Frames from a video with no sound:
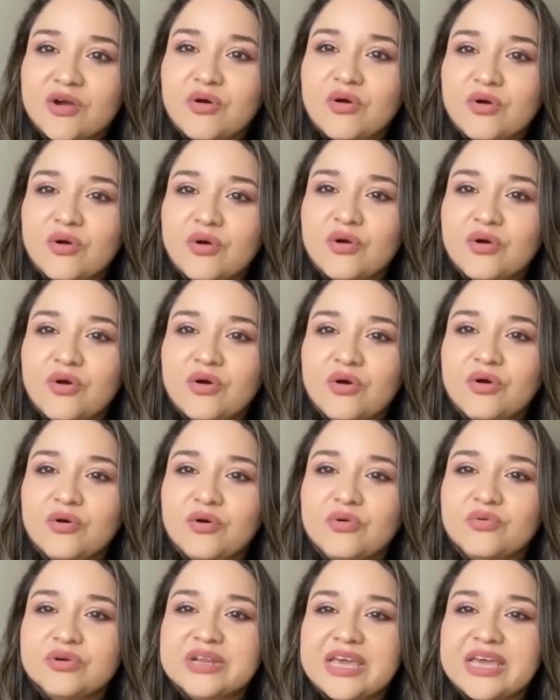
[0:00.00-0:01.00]
con,
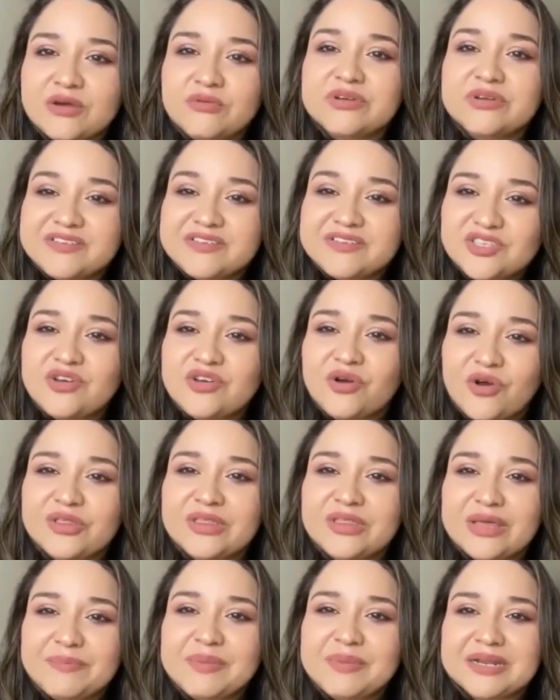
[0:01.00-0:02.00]
en Univisión con
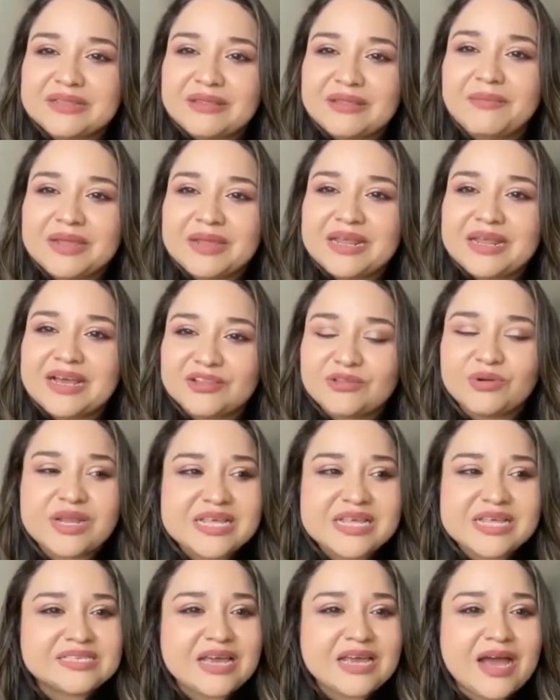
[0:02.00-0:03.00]
Despierta América, tú le
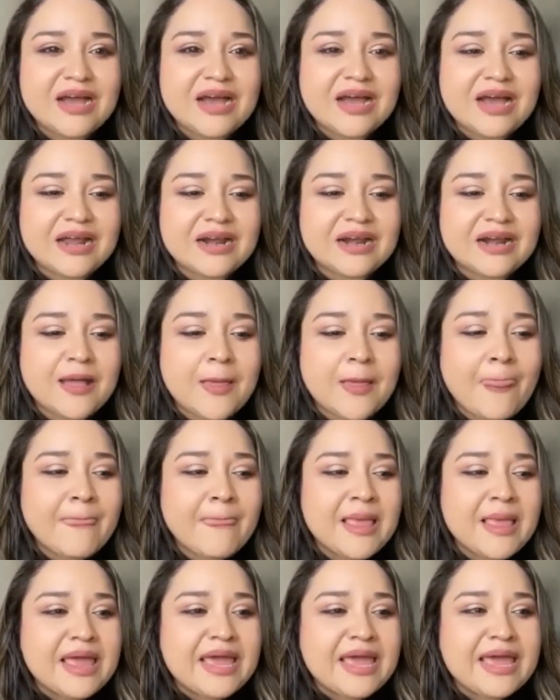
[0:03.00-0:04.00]
decías a Carla,
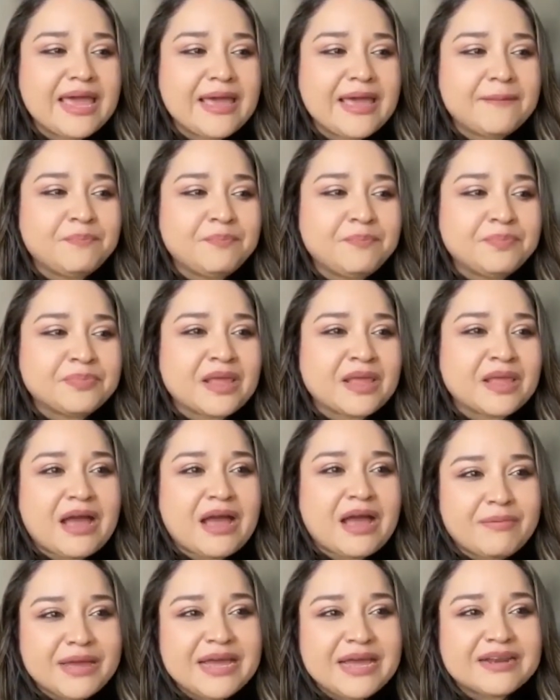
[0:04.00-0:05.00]
eh, a
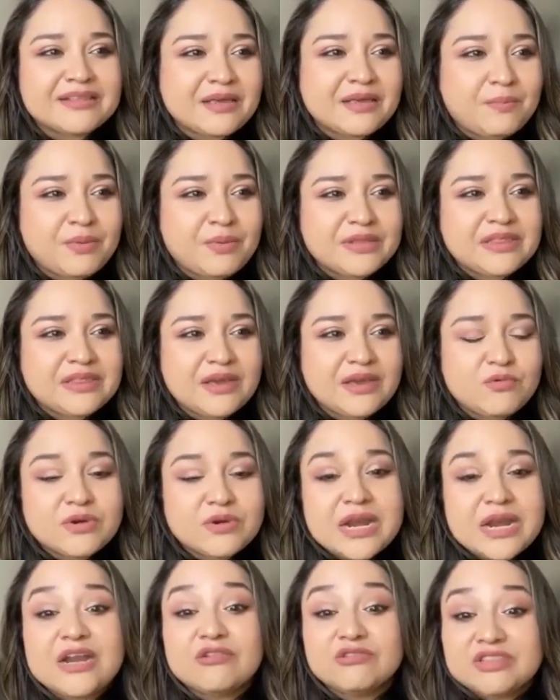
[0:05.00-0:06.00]
ver, después de
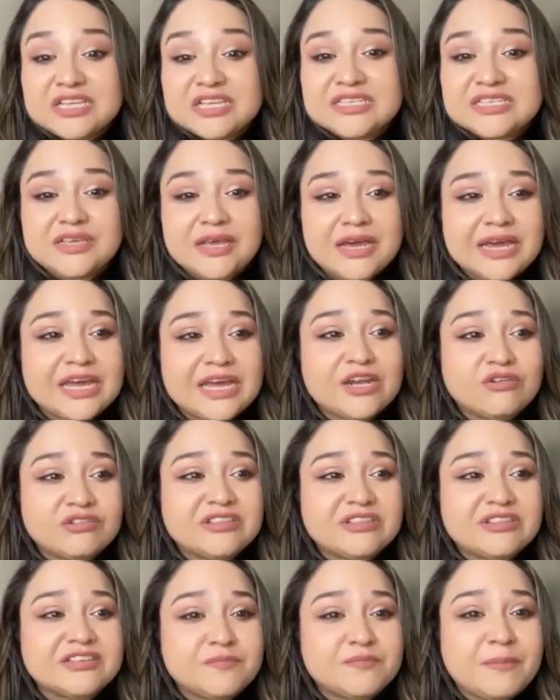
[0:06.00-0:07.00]
una noticia que no
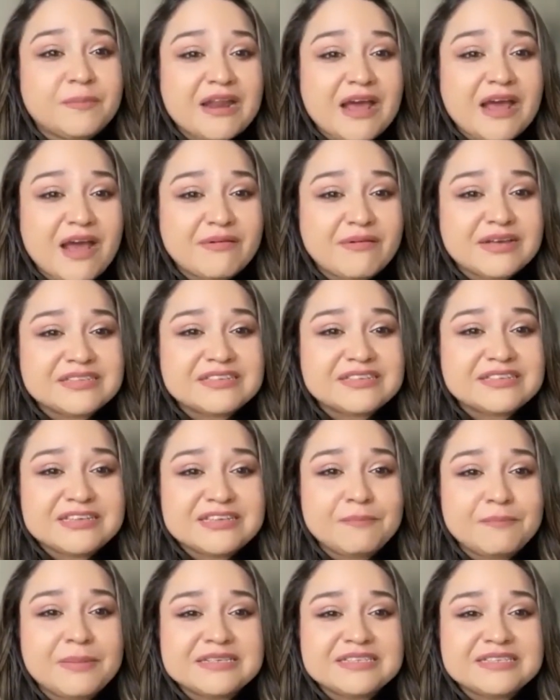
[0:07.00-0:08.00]
te esperabas,
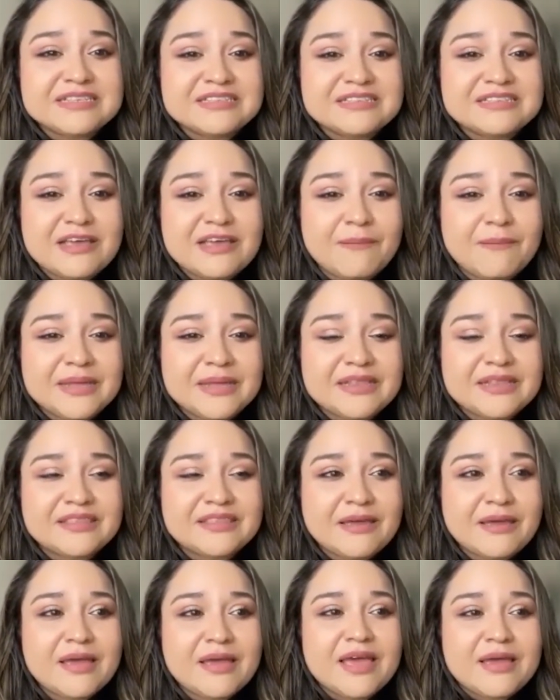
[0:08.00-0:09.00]
simple y
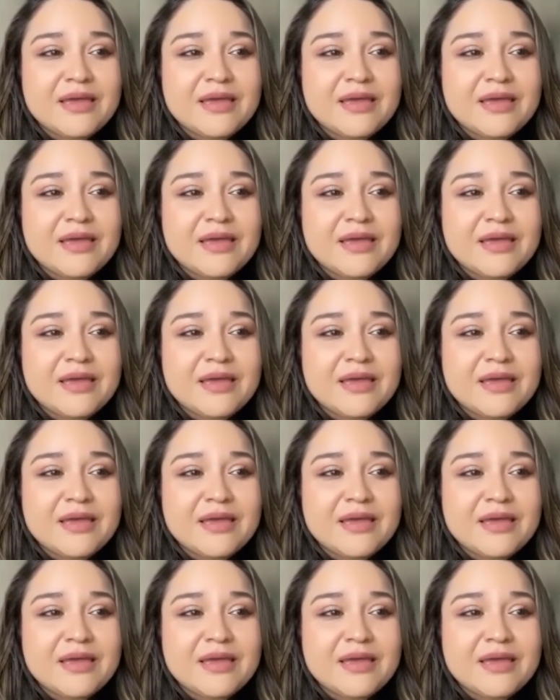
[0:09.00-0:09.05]
sencillamente